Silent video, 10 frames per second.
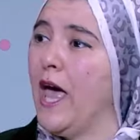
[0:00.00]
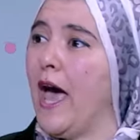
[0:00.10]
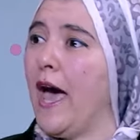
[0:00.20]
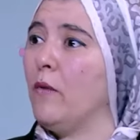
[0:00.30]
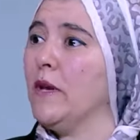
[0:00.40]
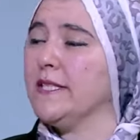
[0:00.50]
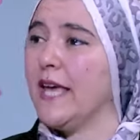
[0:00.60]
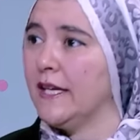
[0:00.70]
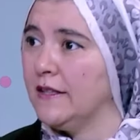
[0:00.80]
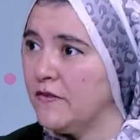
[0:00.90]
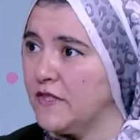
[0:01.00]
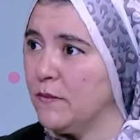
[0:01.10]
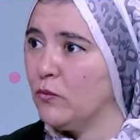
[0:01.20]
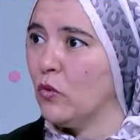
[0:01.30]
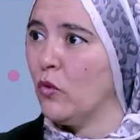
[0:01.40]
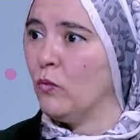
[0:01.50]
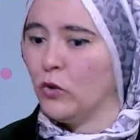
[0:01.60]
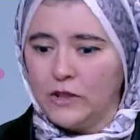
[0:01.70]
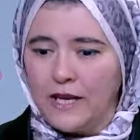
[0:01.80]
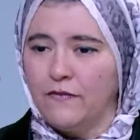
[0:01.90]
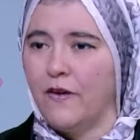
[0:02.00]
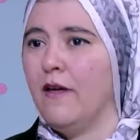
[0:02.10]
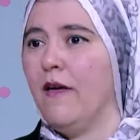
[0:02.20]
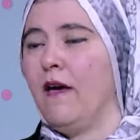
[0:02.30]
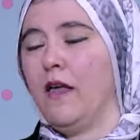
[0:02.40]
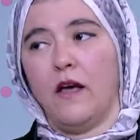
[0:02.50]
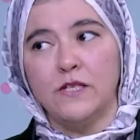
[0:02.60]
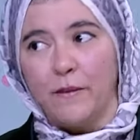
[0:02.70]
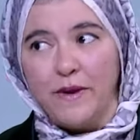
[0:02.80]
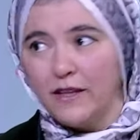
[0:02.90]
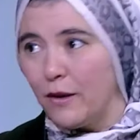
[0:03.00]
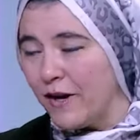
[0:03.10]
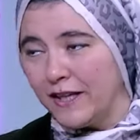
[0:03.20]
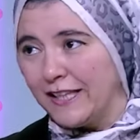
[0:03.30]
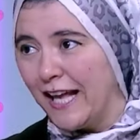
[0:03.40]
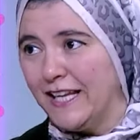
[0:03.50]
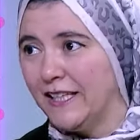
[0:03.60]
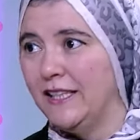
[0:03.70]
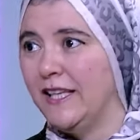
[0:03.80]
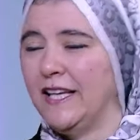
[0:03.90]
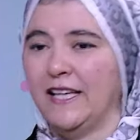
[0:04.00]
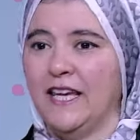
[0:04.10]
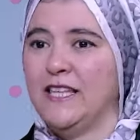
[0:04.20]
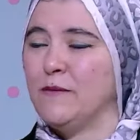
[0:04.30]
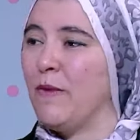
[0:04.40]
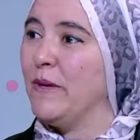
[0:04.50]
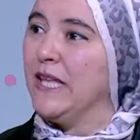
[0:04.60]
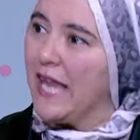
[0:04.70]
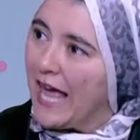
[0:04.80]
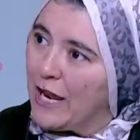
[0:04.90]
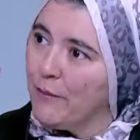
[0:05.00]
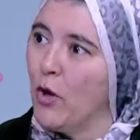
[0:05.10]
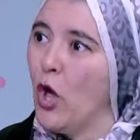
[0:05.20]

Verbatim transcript: احاول اساعد نفسي بطرق مختلفه العصبيه طبعا كانت عاليه جدا لان انت ما بين الالم